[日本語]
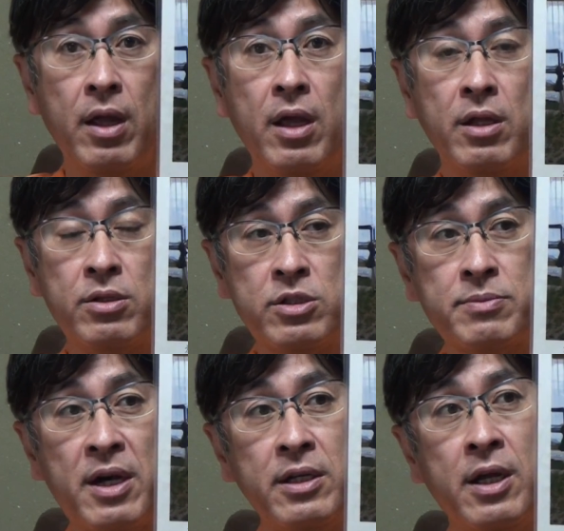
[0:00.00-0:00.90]
えー、つ
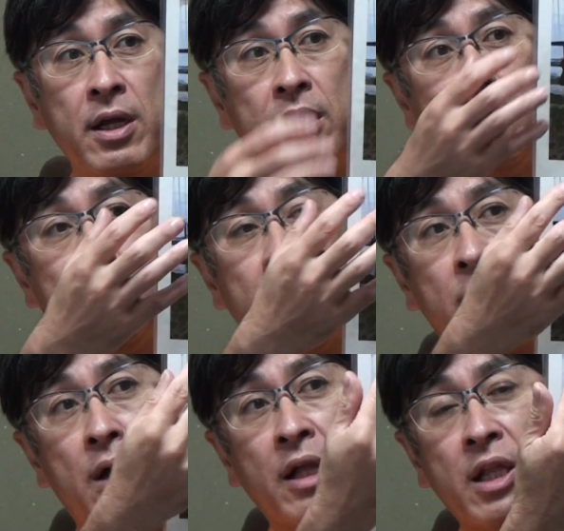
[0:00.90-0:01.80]
まり、
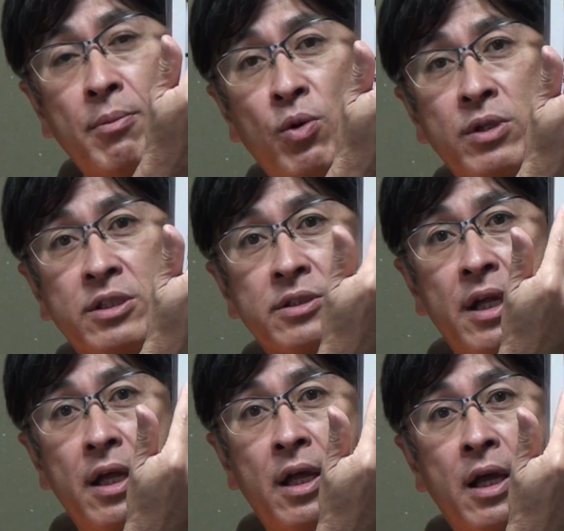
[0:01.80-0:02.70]
えー、頭をです
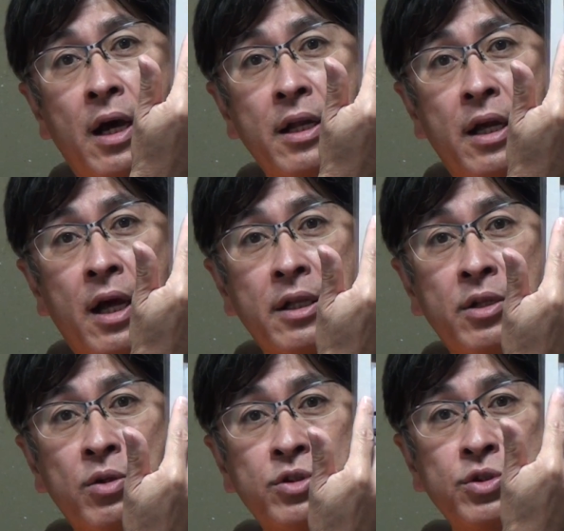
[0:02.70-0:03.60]
ね、えー、やはり
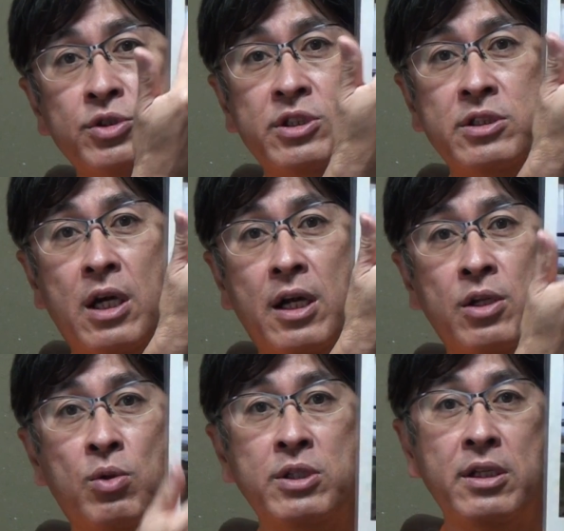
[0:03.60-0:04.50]
体の中心にやは
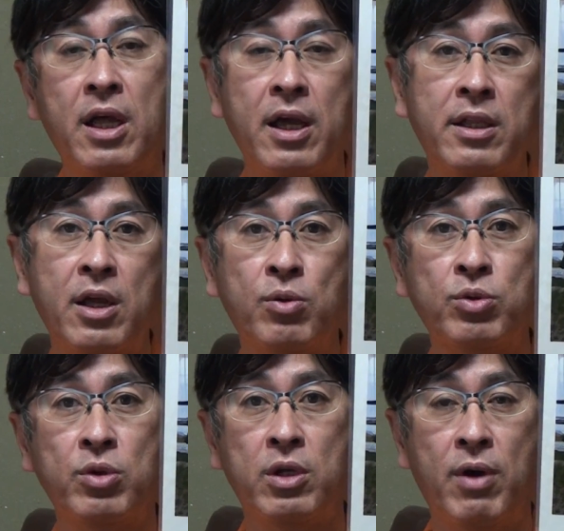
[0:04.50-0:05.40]
り乗せてあげないこ
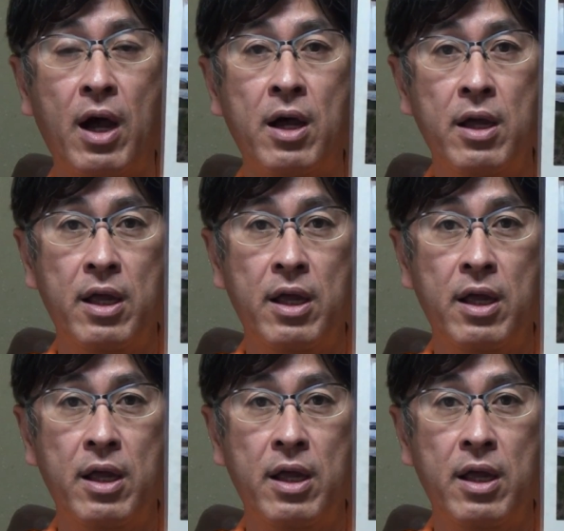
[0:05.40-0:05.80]
とには、